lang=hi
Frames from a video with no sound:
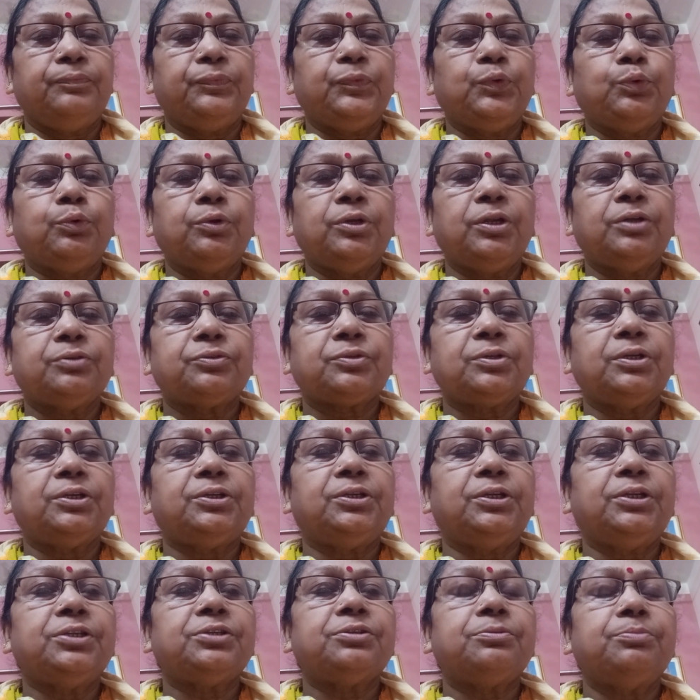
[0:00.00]
हो रहा है उसका
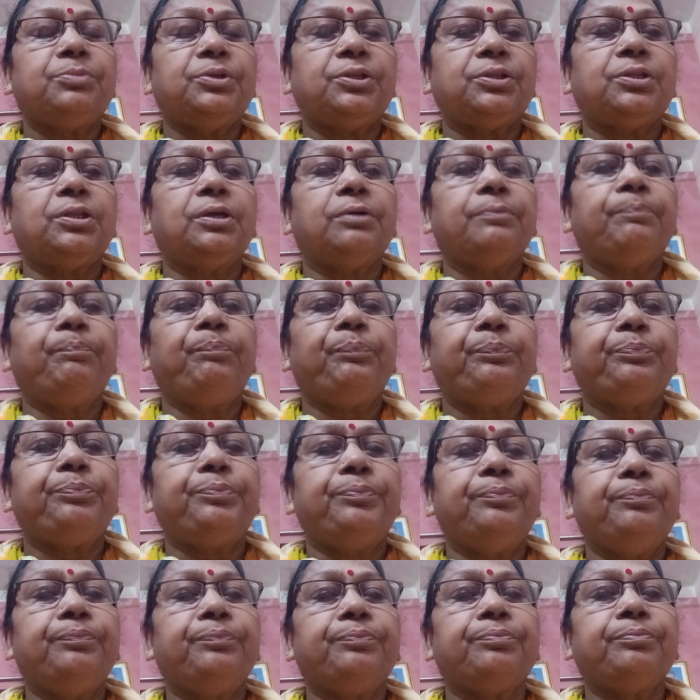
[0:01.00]
टेस्ट में तब
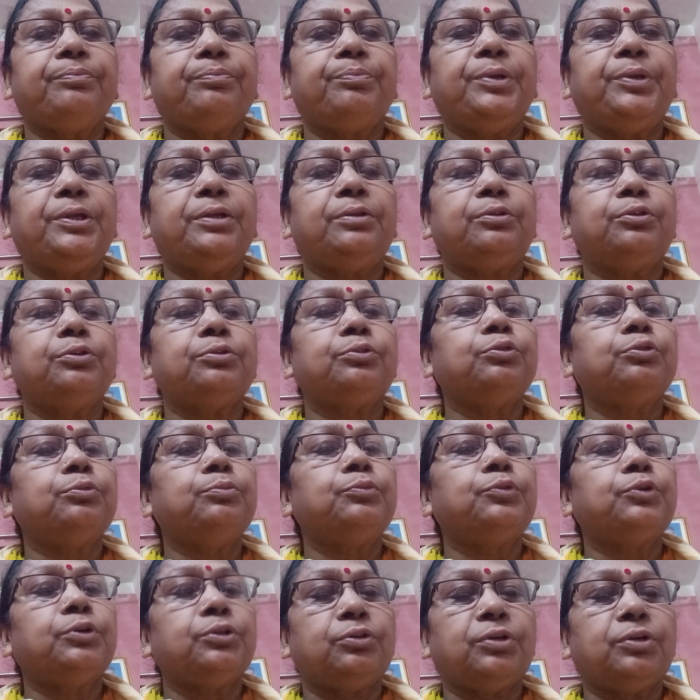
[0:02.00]
फिर तो
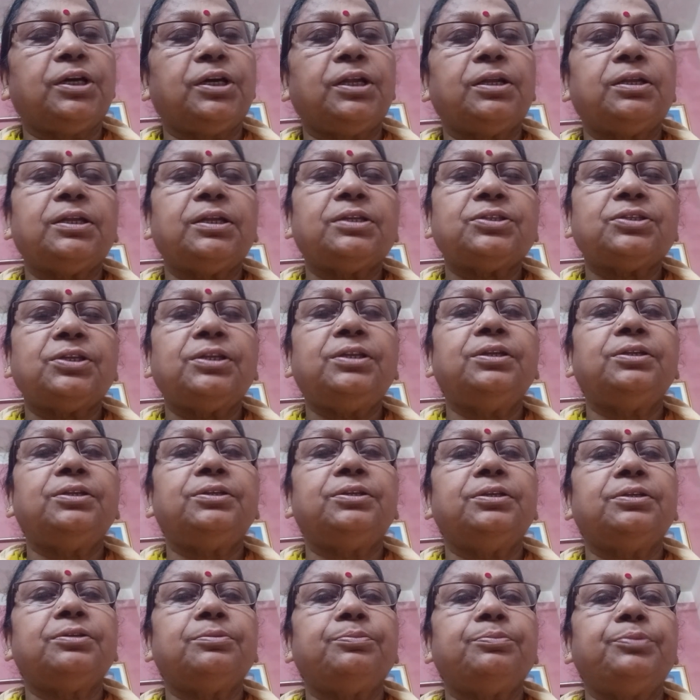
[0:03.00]
तुमको तो करना चाहिए
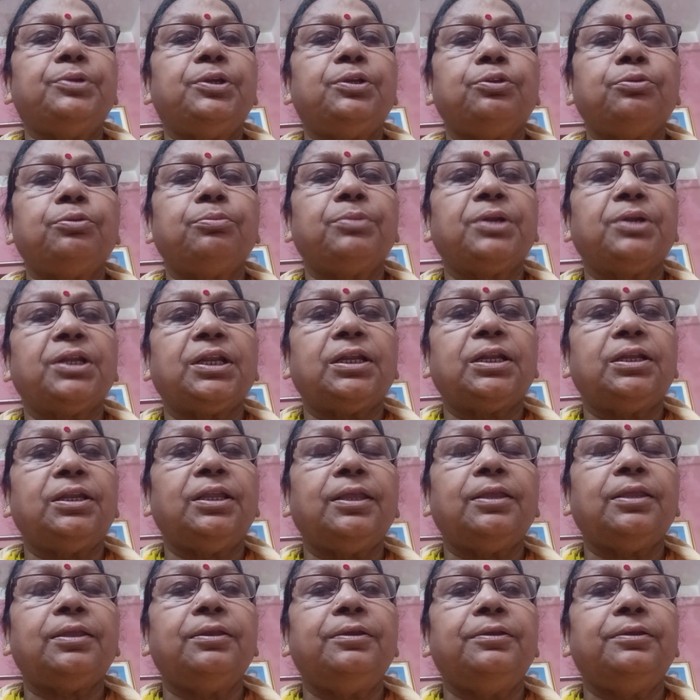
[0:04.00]
टेस्ट फिर तो मना
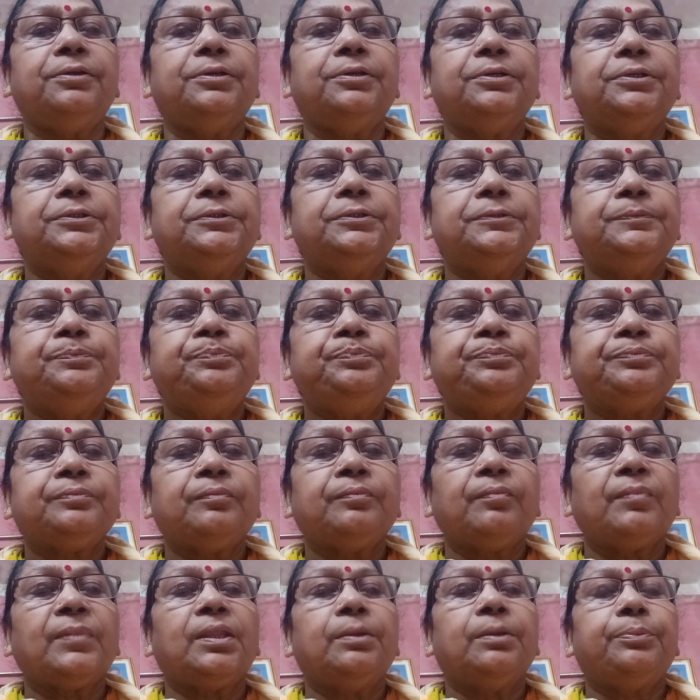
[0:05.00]
नहीं की
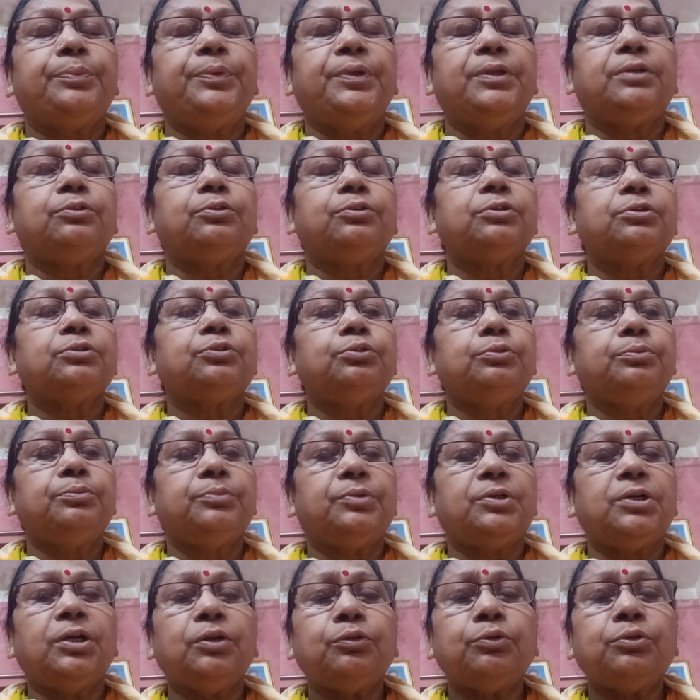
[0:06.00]
तो फिर तो तुम
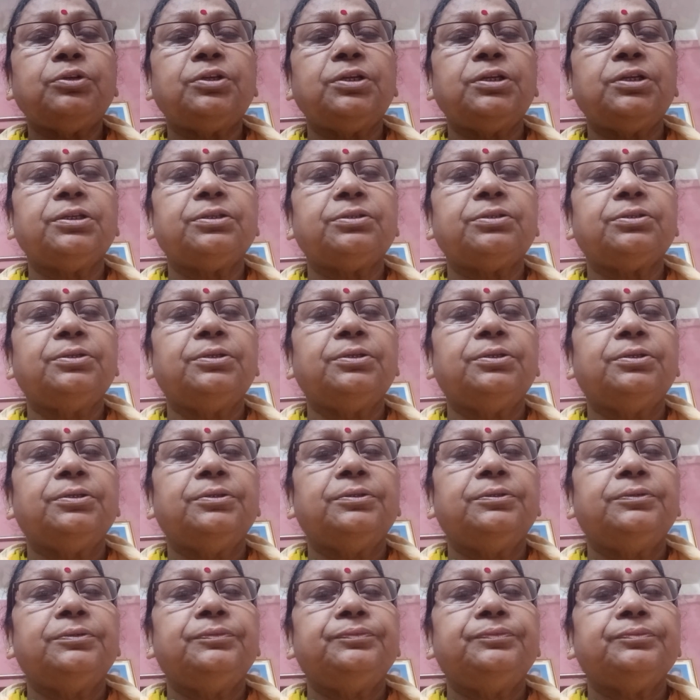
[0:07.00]
करो टेस्ट
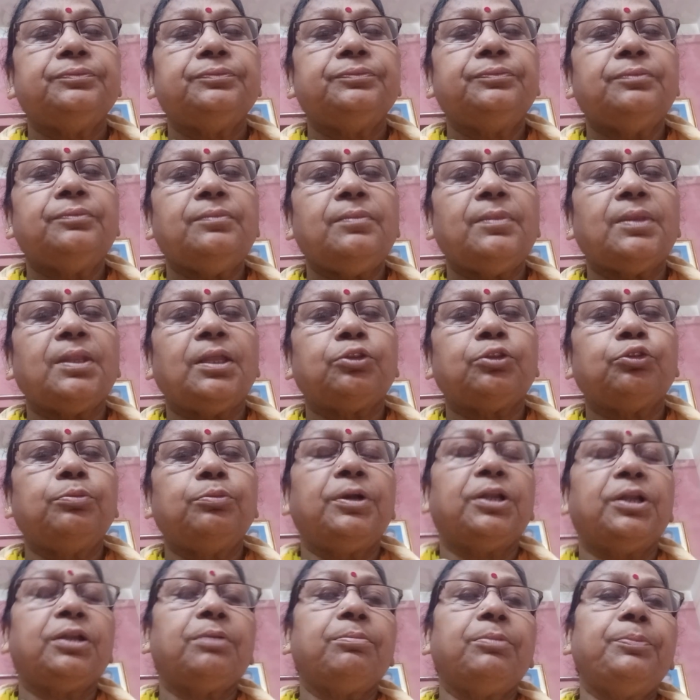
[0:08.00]
हम्म,
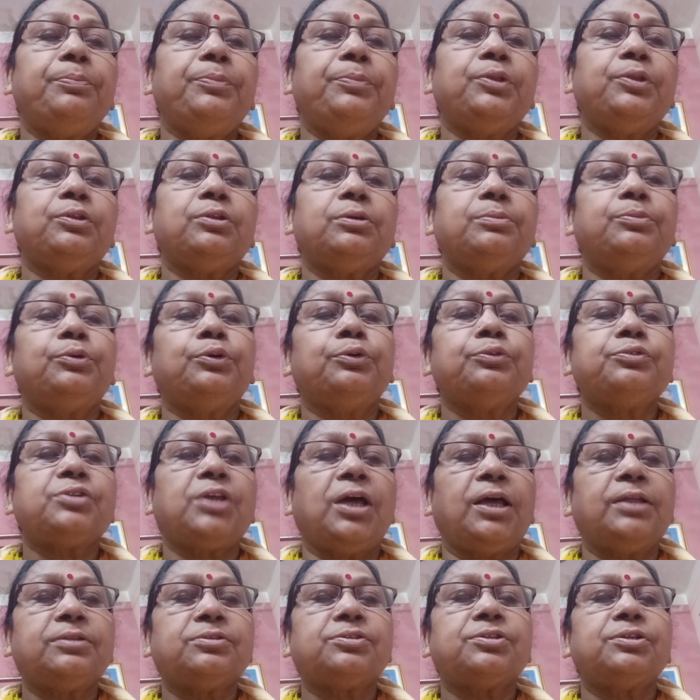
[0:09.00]
तुम्हारा मम्मी तो बहुत
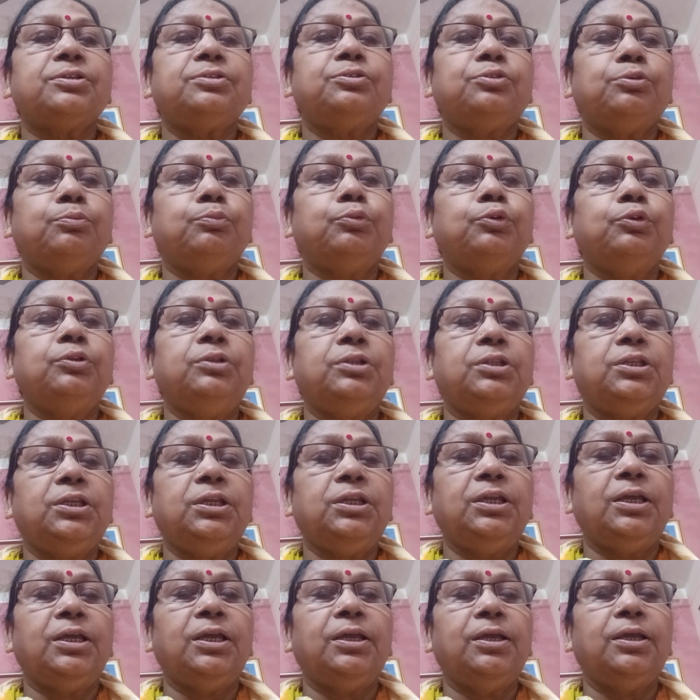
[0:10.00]
शान से जो
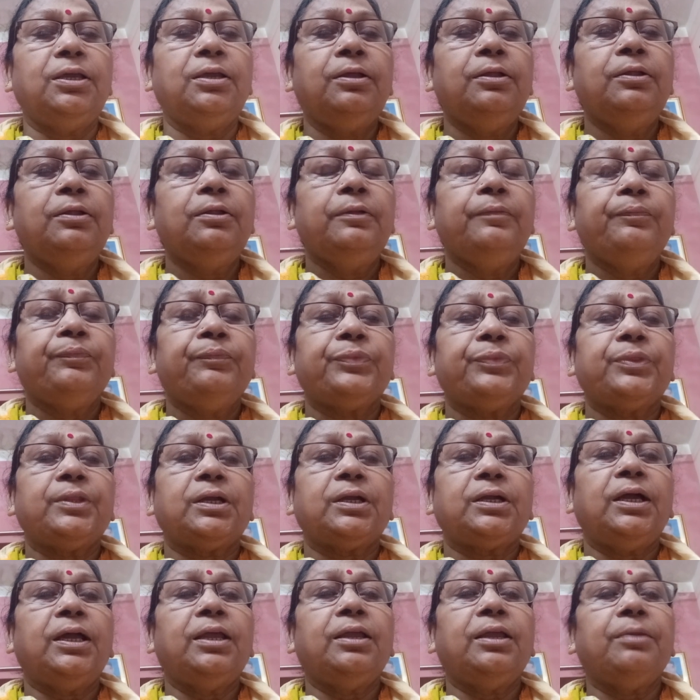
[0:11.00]
बोलती है तो
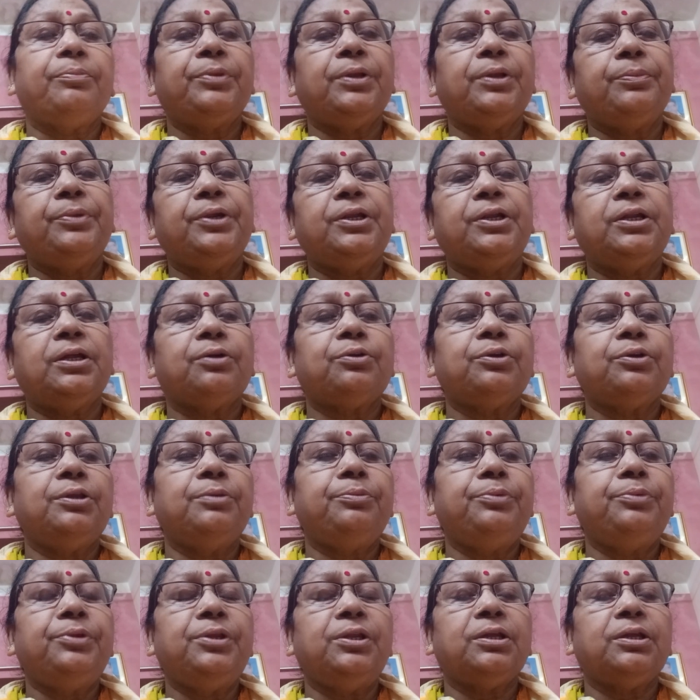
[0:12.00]
कहा अपना बेटा को ये
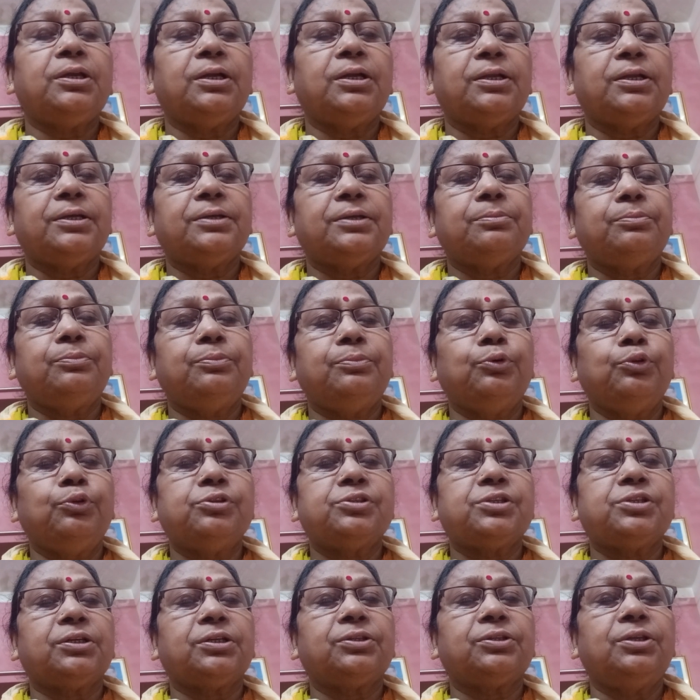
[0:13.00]
भी नहीं करा बोल
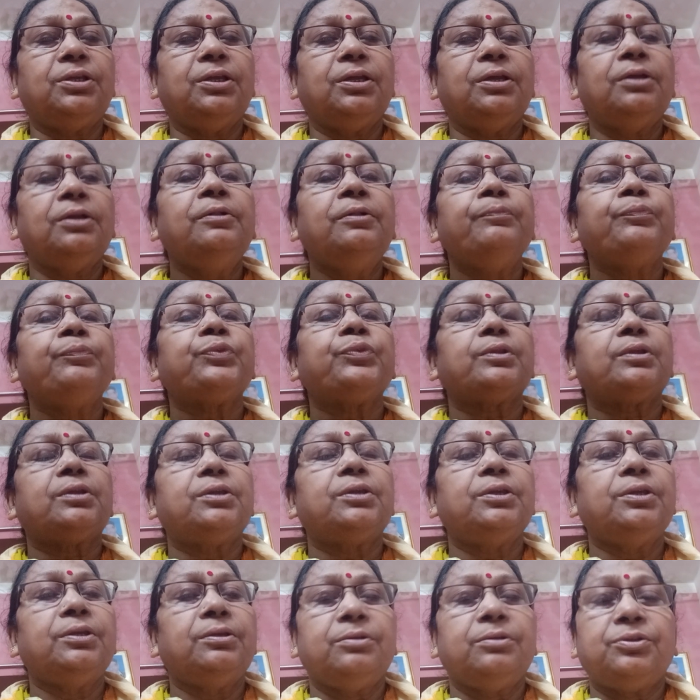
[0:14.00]
सकती है
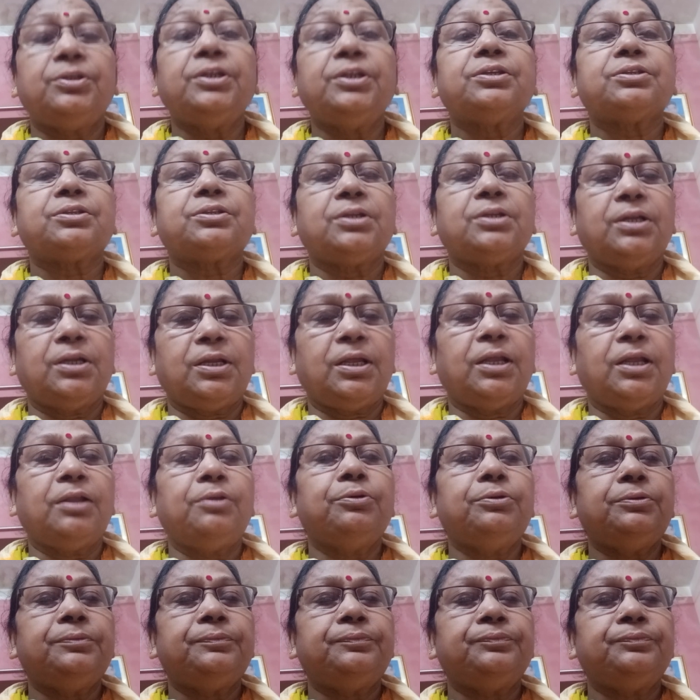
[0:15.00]
कि टेस्ट करा लो